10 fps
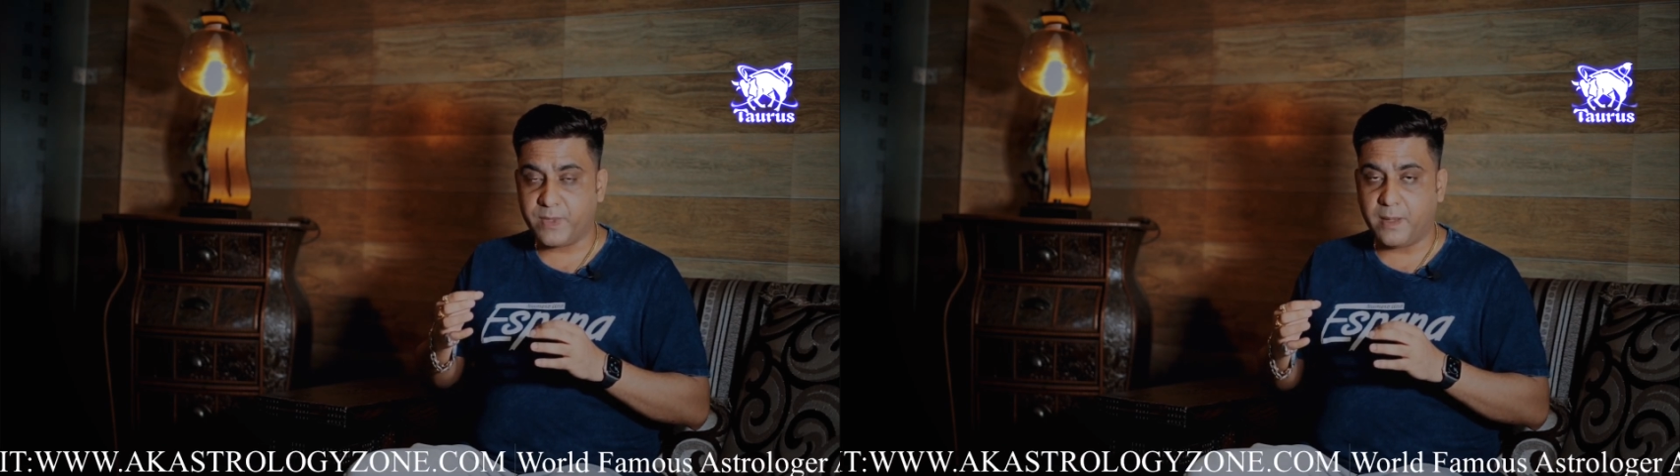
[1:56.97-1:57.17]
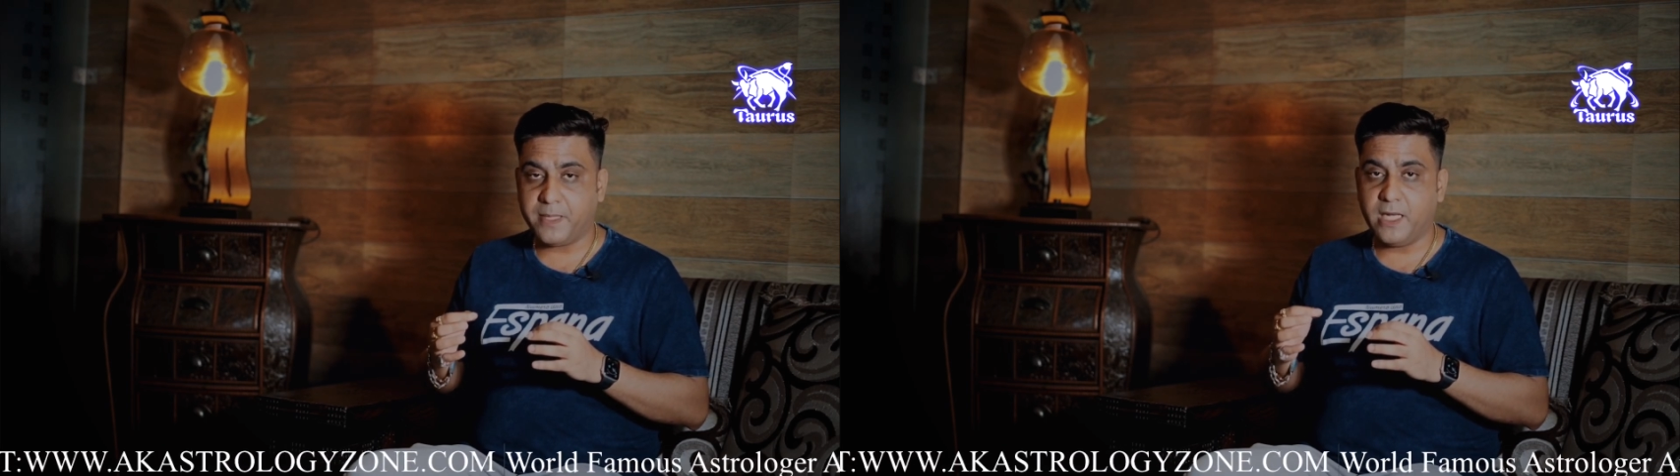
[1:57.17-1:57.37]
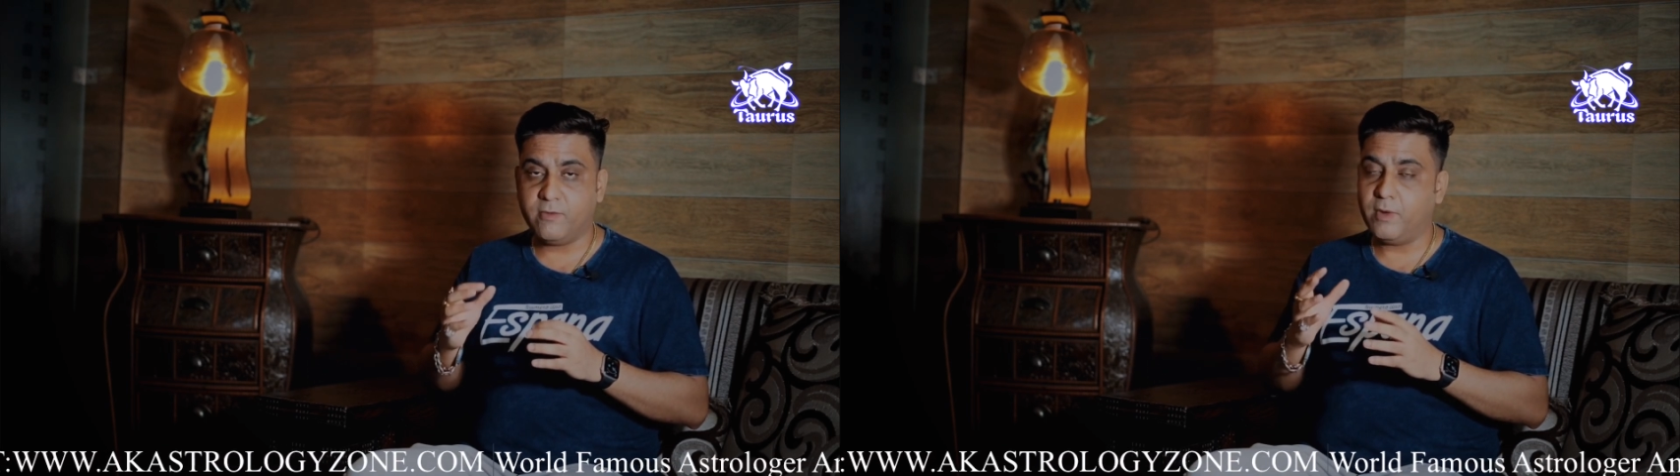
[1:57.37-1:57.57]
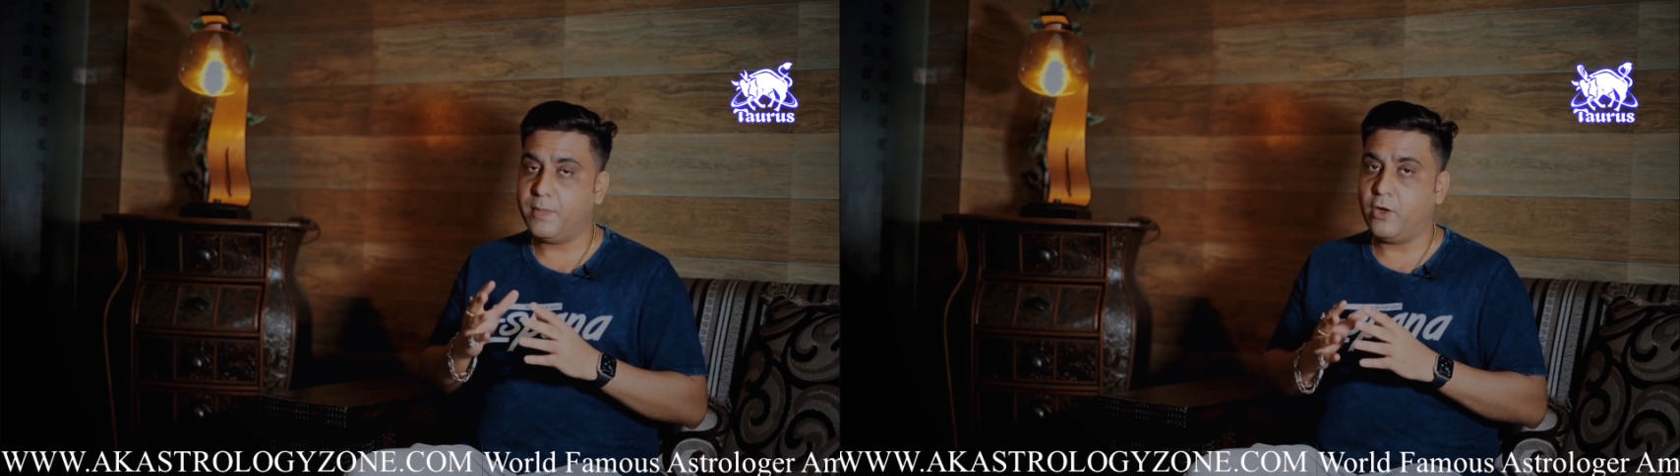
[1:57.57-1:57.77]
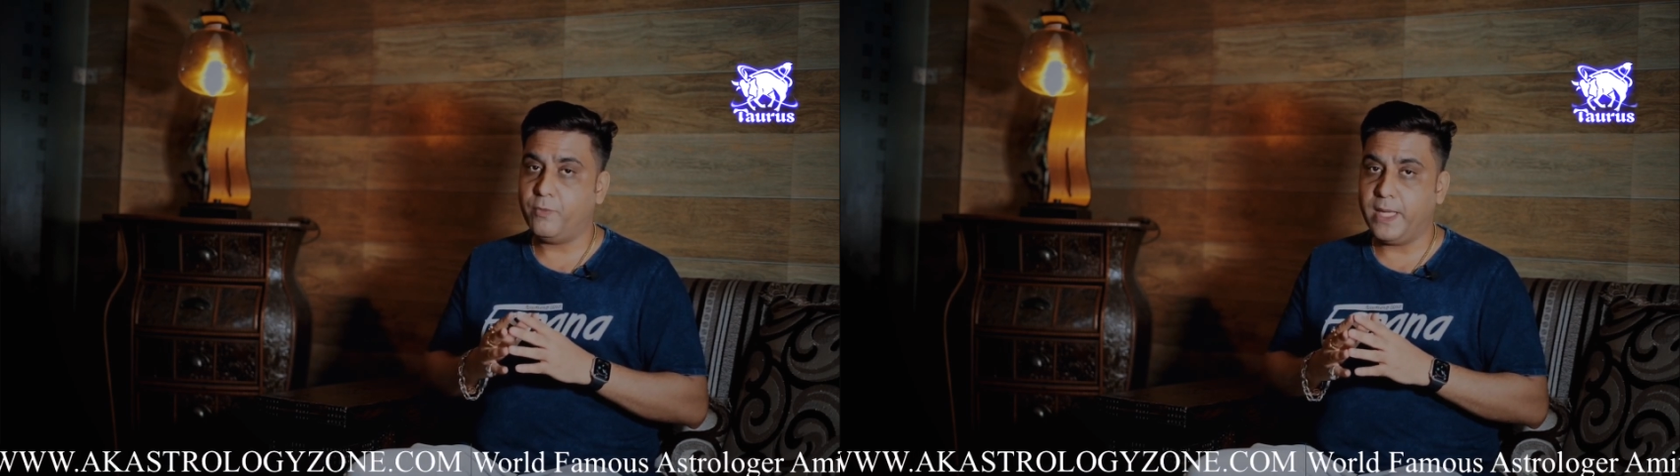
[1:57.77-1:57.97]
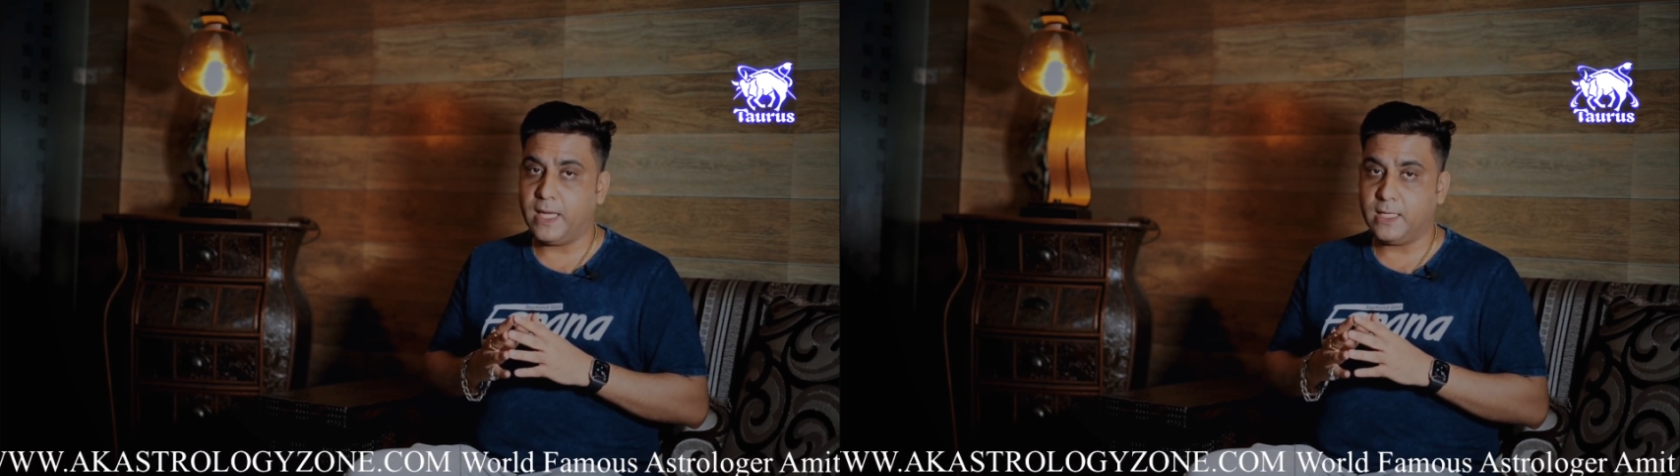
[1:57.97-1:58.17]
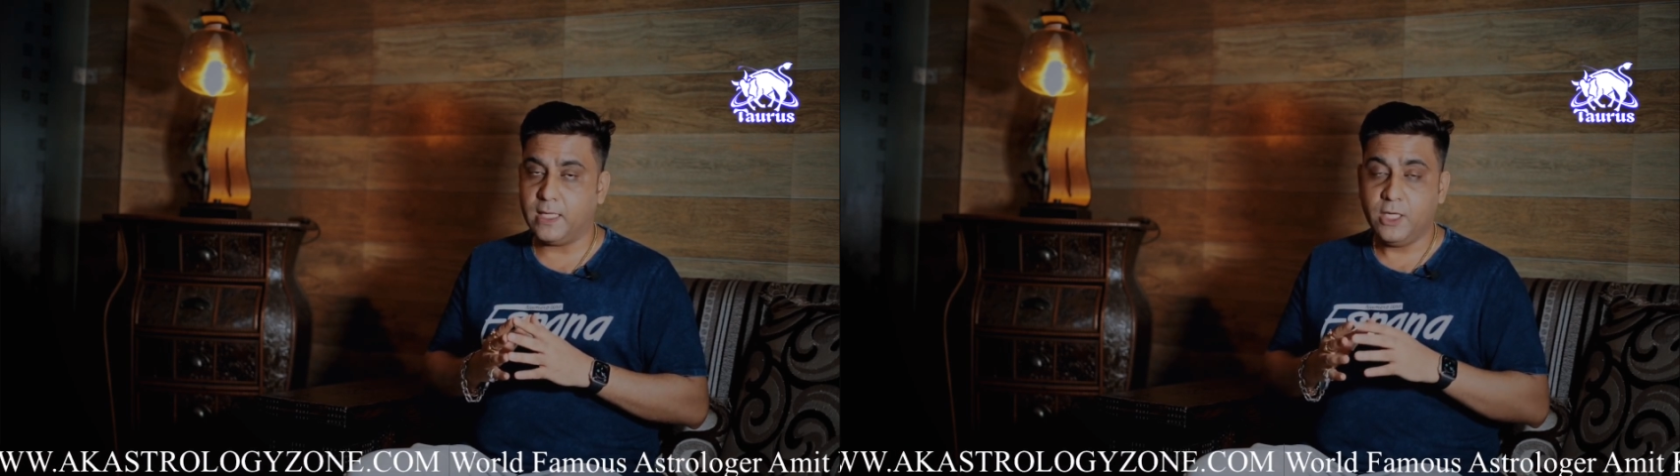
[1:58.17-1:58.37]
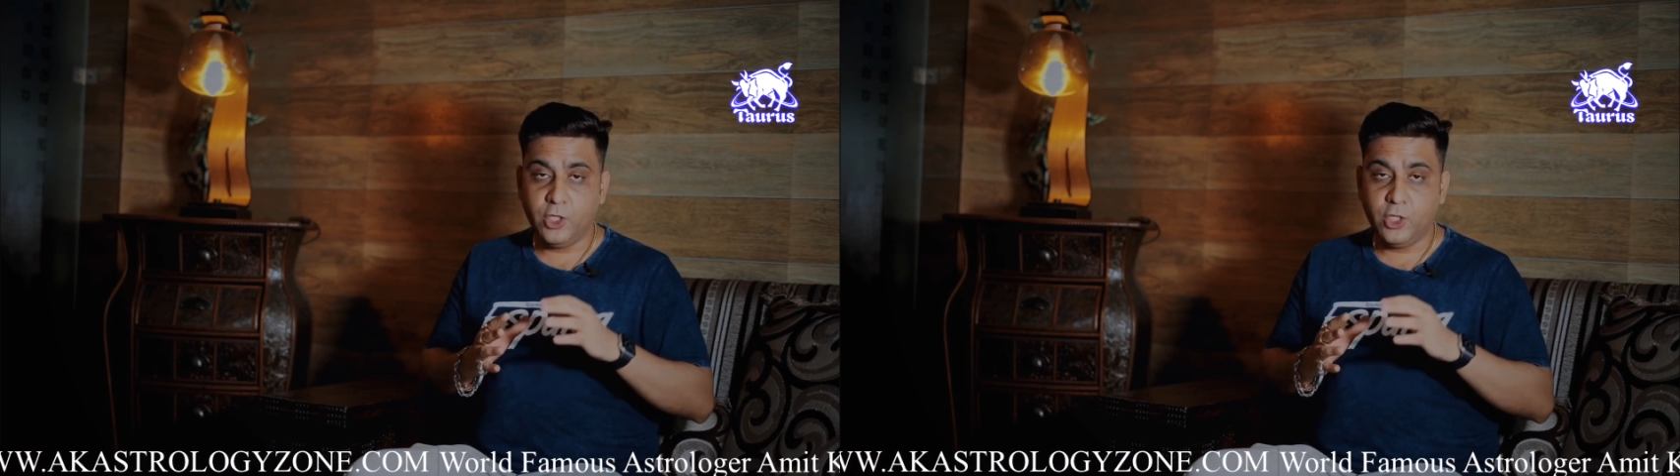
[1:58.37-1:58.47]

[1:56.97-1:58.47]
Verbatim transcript: आपके नवम भाव में आना